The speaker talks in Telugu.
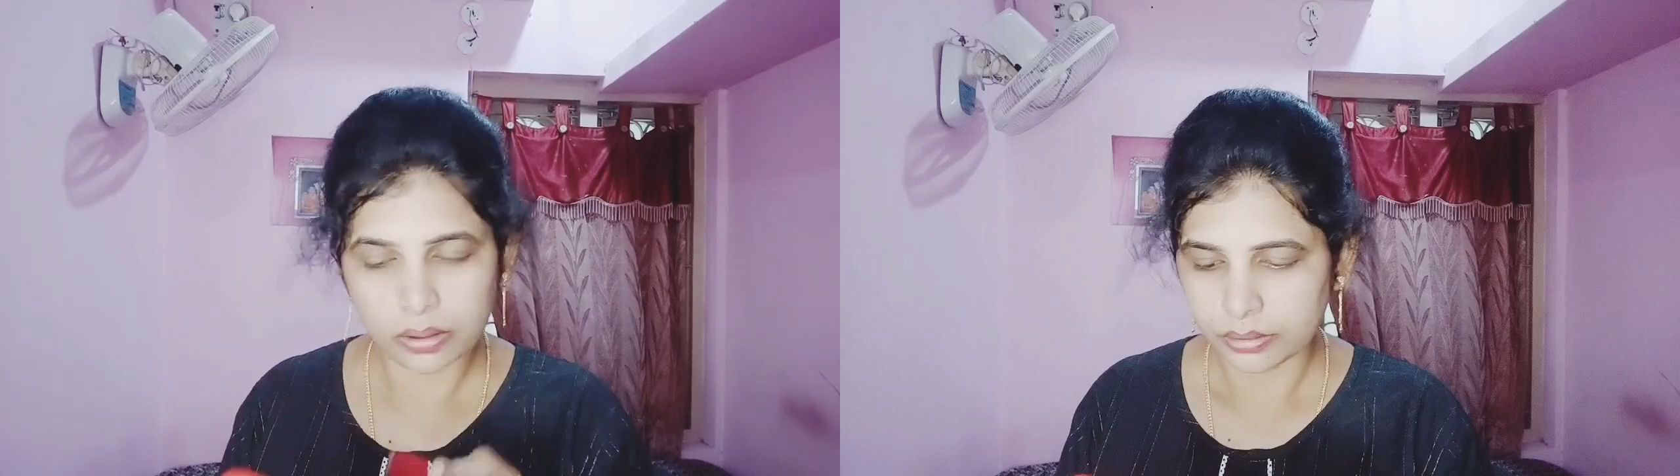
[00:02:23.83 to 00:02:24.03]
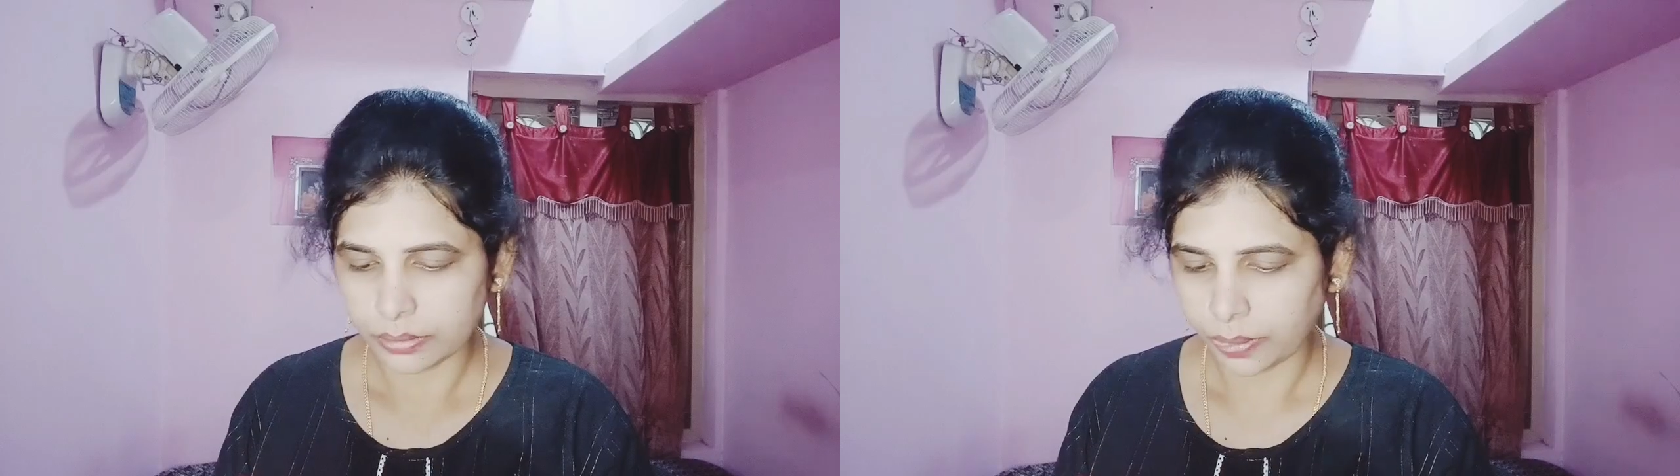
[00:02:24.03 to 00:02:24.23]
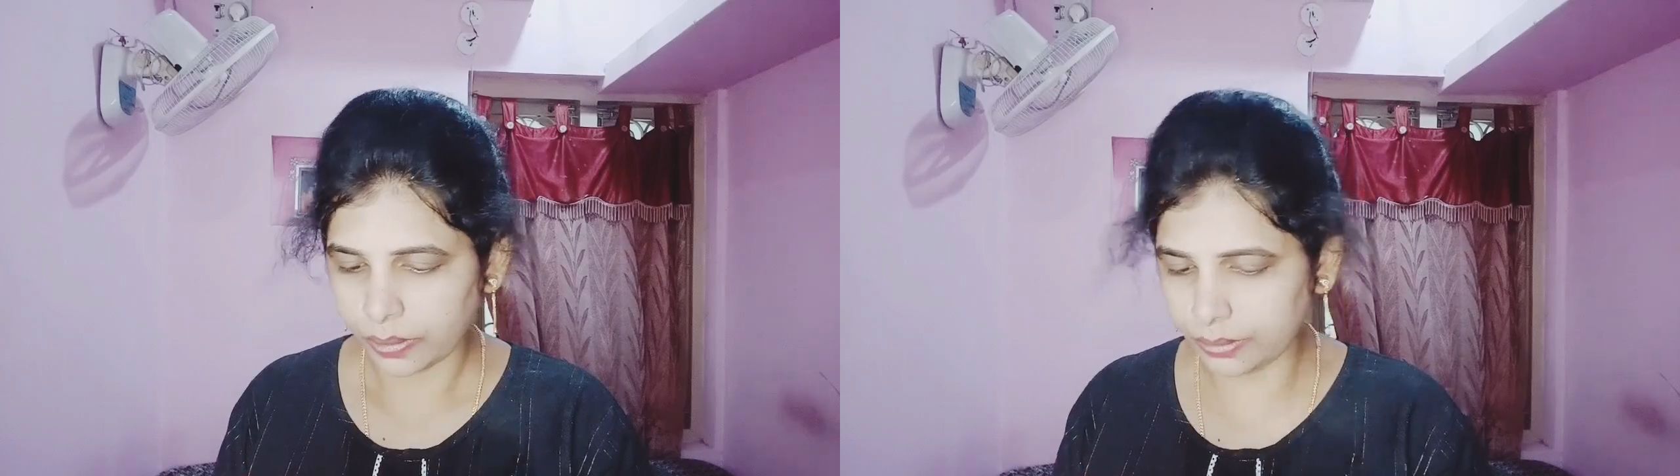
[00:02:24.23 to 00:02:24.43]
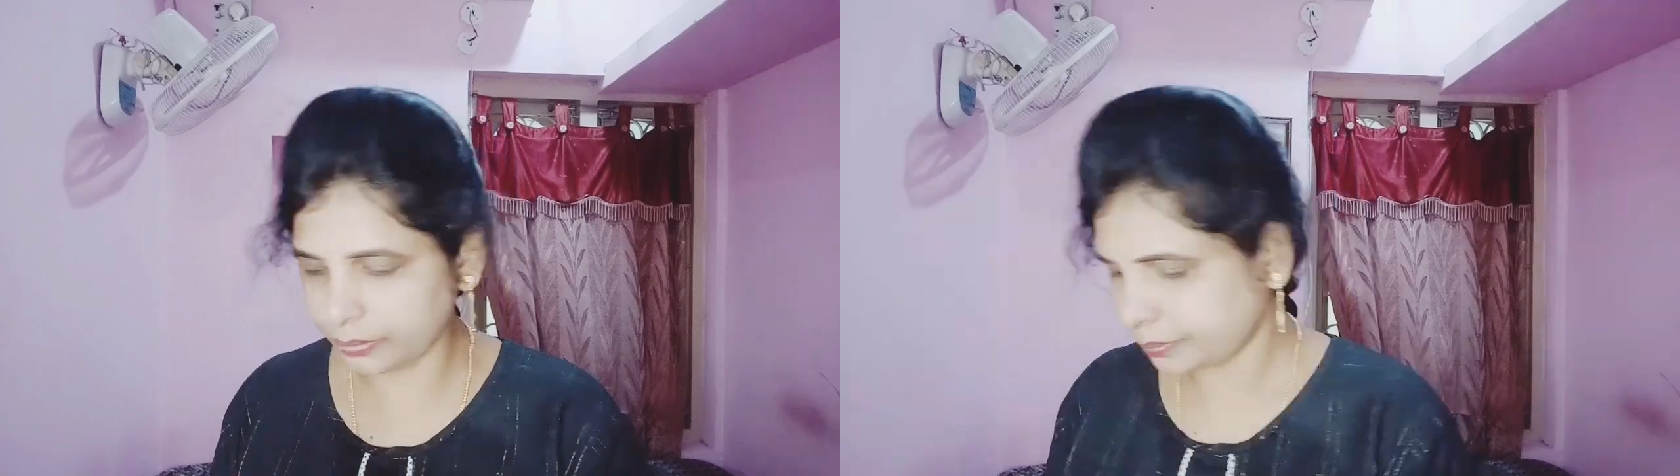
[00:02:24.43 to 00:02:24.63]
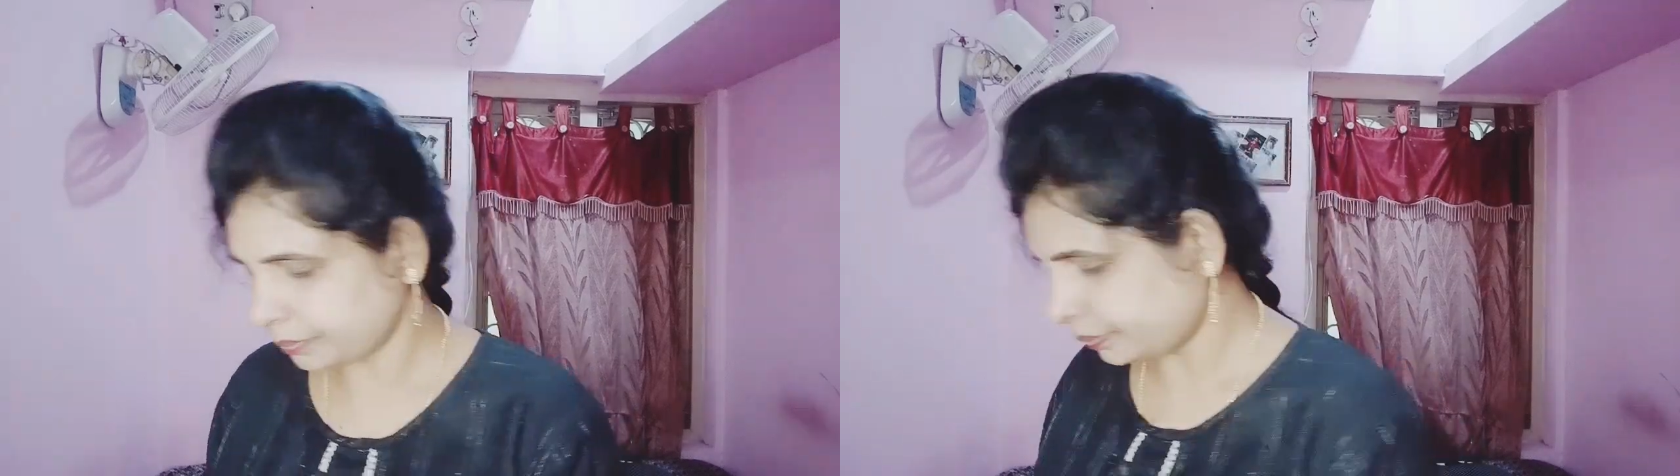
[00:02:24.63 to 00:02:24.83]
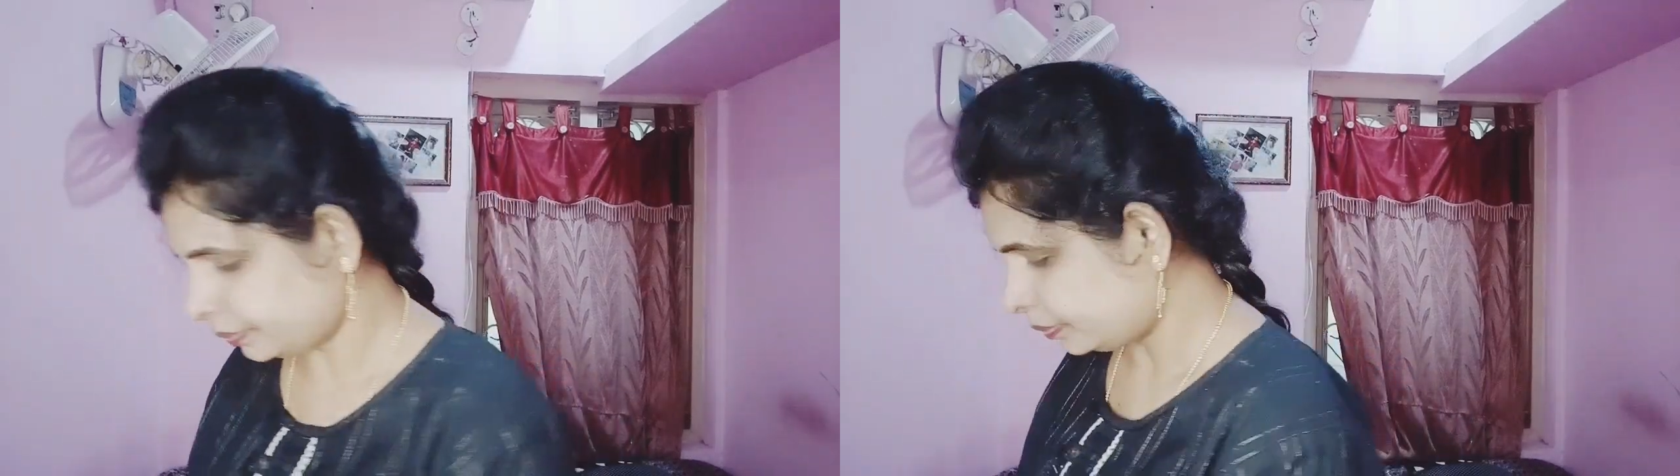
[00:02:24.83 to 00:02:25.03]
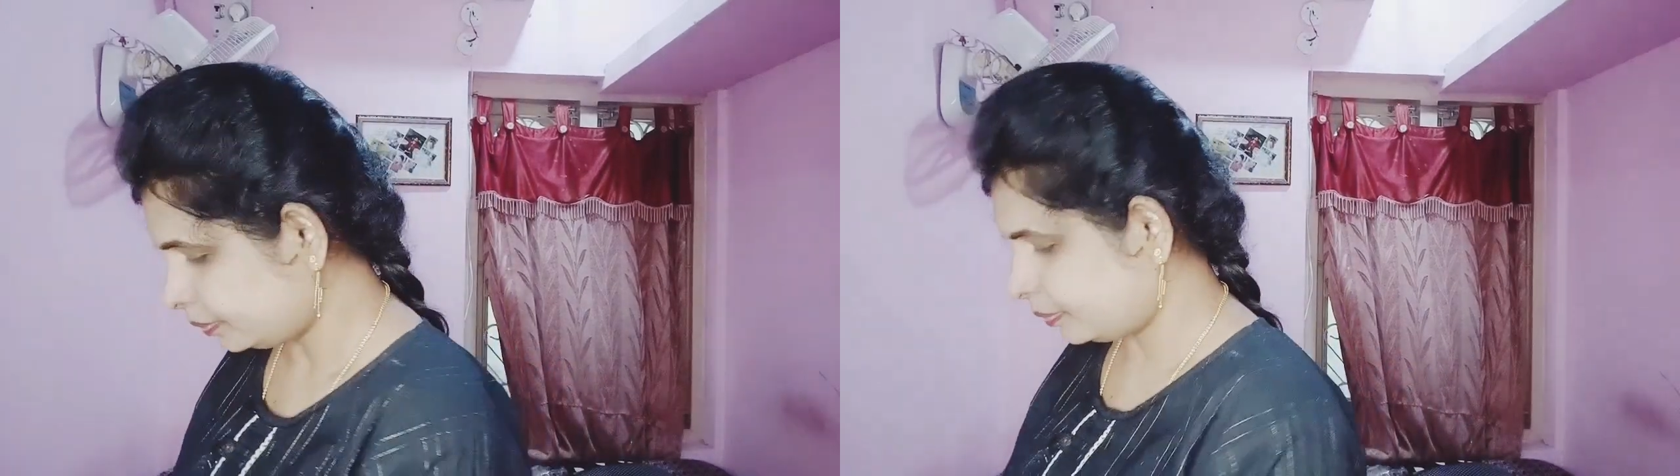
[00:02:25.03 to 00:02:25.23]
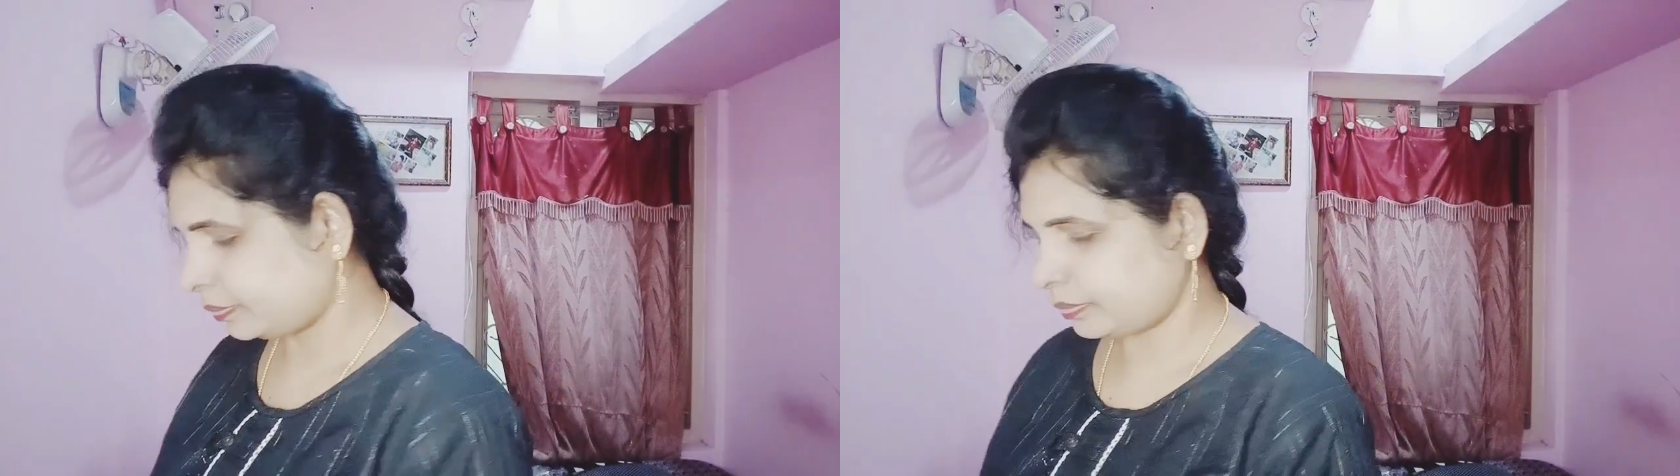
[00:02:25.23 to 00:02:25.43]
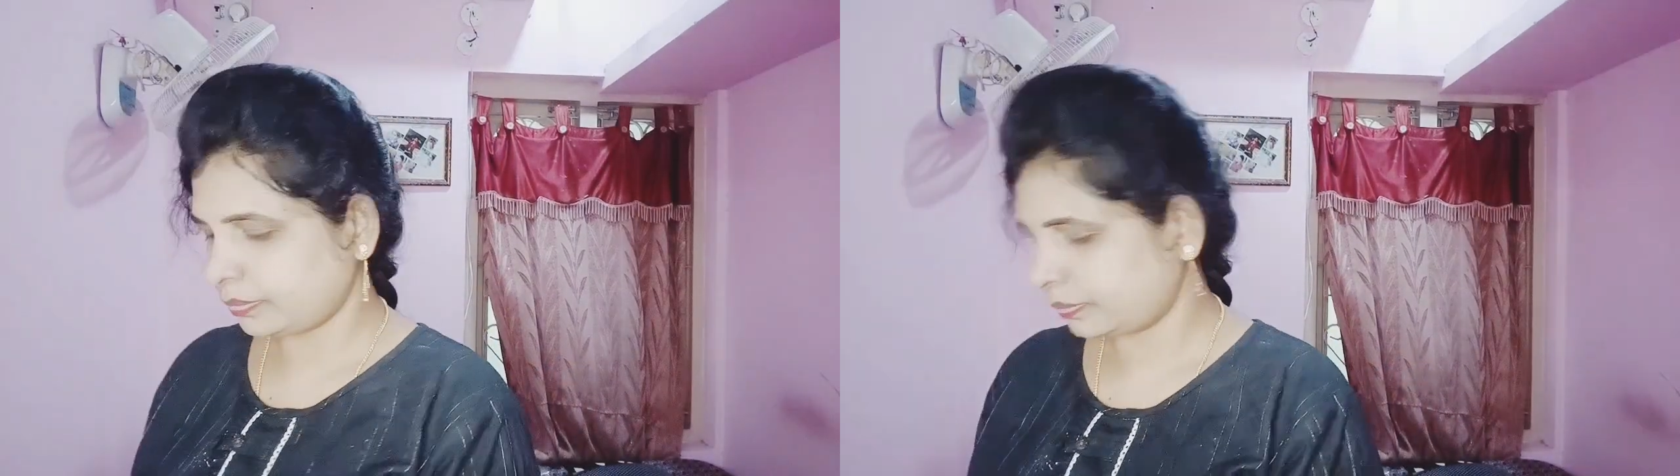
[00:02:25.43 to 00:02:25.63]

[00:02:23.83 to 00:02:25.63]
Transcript: ఫంక్షన్స్కి వెళ్ళినా కూడా ఇంకా ఇదే అనమాట